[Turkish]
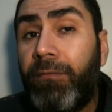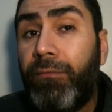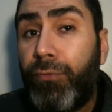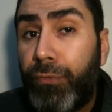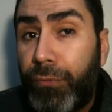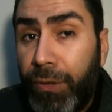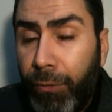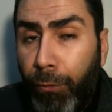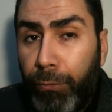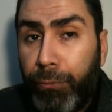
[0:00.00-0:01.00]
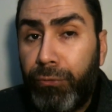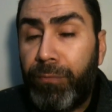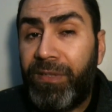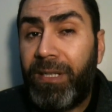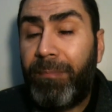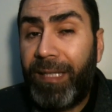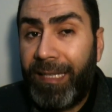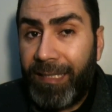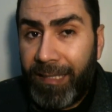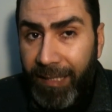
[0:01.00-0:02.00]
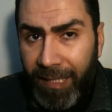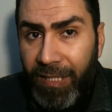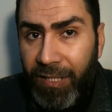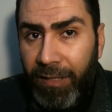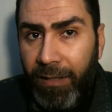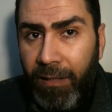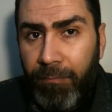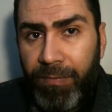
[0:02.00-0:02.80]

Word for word: vücudi olduğunu bize bildirdiği için